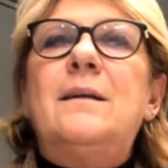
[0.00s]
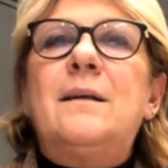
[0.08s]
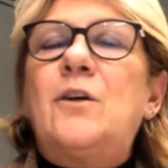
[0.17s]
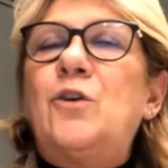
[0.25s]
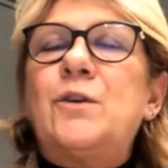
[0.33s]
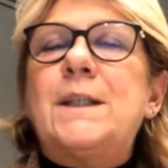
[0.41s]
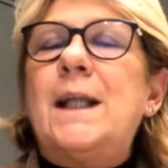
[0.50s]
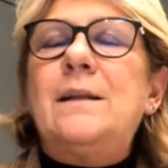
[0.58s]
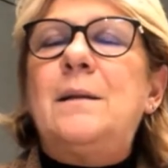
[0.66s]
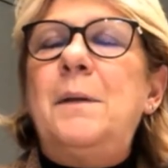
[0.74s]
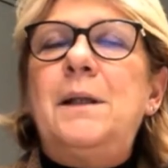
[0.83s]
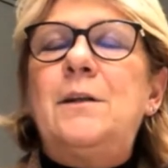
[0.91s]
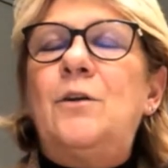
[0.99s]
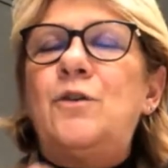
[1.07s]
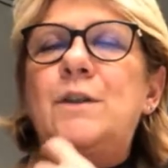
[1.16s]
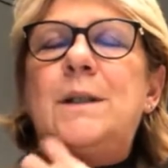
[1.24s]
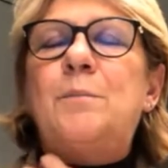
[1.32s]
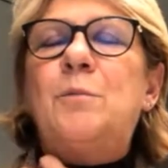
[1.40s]
costantemente noi ci
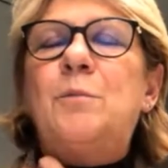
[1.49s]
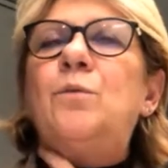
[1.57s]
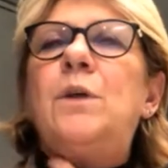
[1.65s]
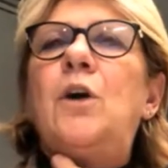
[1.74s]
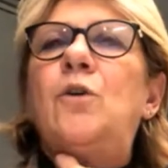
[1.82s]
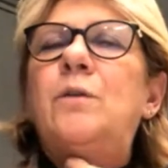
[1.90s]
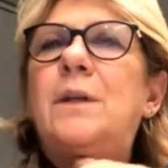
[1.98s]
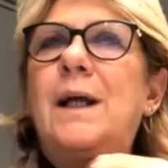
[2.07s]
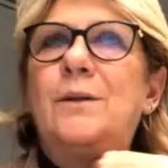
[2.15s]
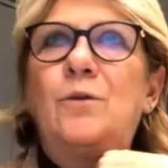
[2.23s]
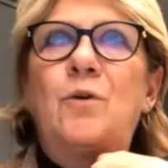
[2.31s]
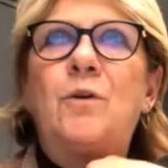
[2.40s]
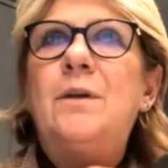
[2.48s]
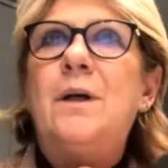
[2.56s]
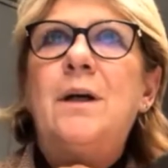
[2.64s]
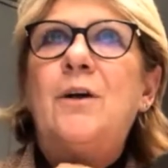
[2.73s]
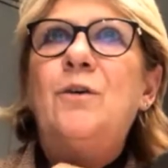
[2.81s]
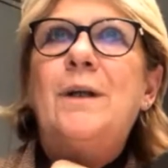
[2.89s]
siamo tenuti in contatto con,
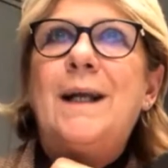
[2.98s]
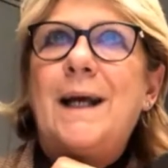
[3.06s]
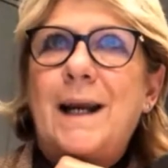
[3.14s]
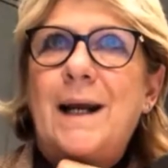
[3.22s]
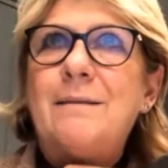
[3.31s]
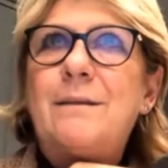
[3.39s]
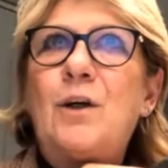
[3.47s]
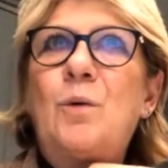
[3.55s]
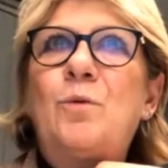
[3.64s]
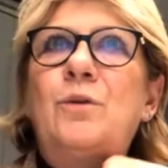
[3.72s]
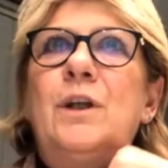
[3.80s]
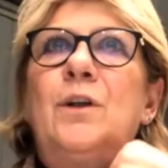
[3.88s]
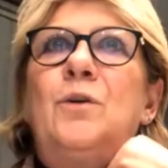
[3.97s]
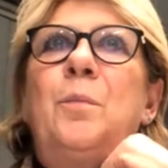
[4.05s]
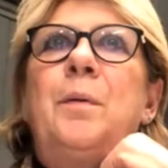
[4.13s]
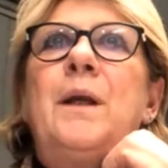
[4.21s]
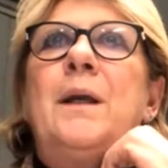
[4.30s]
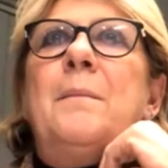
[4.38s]
con, il garante, come ho detto
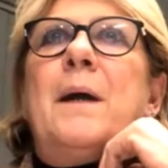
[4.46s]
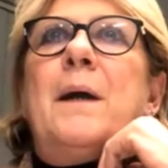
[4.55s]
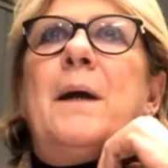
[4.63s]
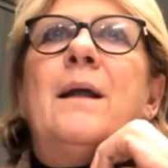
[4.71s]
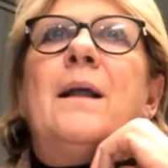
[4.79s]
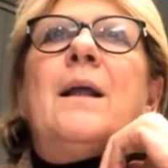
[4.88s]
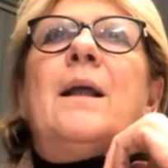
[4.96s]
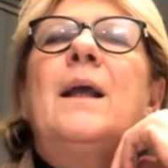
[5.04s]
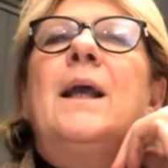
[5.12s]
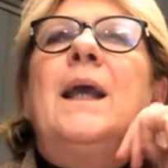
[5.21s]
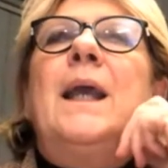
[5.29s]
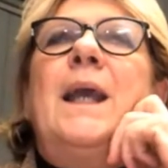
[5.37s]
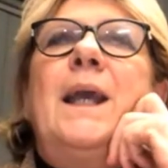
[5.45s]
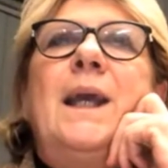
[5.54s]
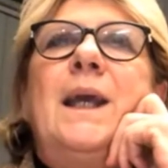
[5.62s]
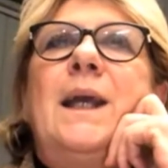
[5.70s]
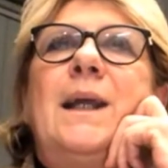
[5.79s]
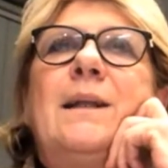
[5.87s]
prima,
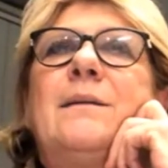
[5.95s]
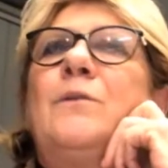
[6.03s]
e